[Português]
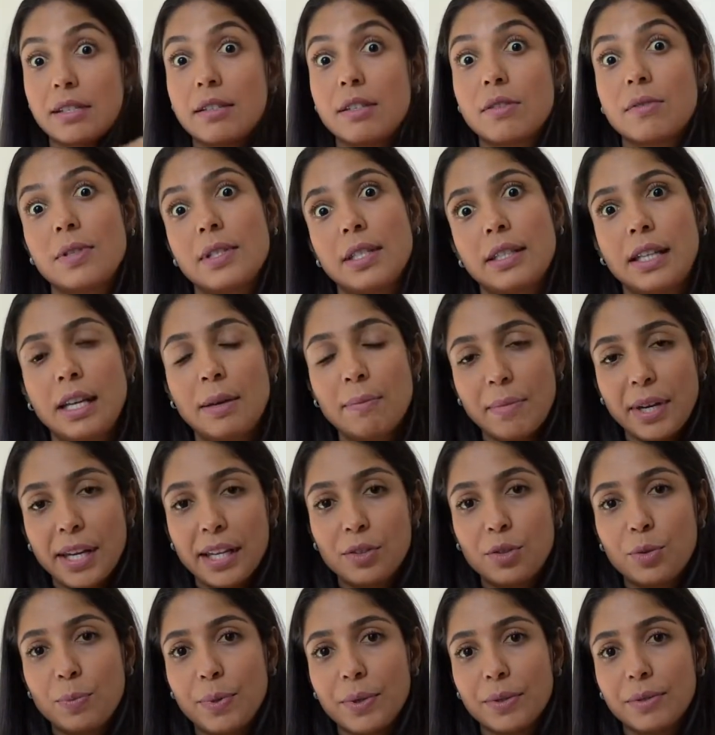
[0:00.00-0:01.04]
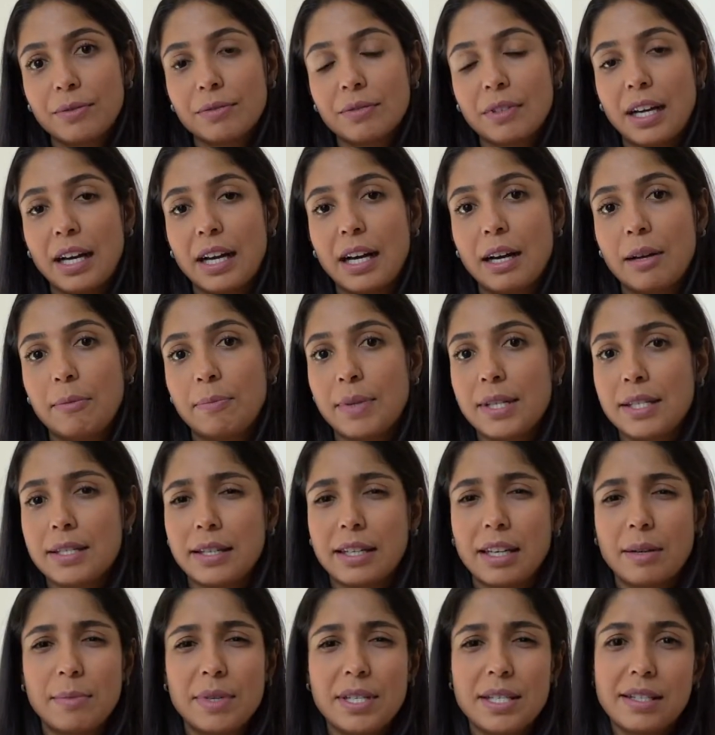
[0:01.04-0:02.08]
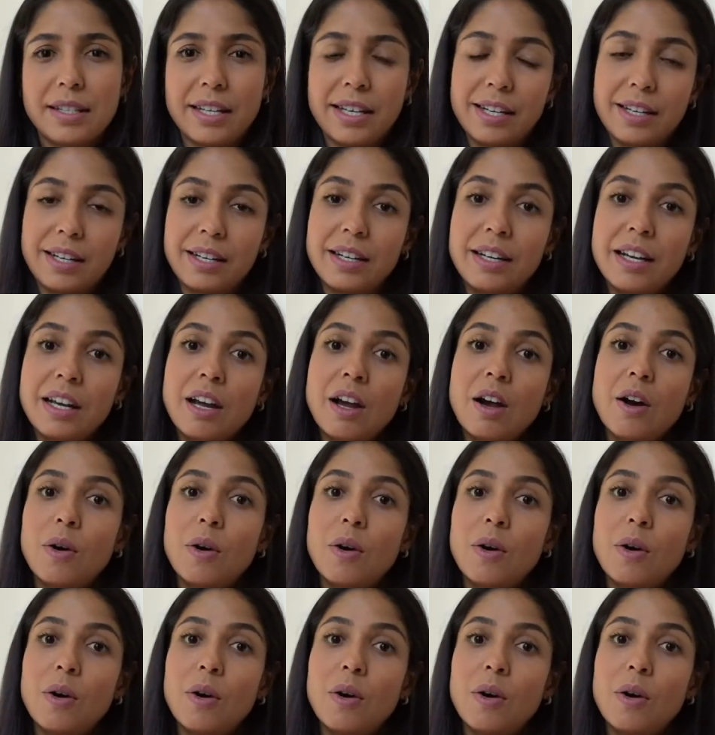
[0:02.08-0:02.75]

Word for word: às vezes você tem medo de perguntar, ah, pensa que é besteira,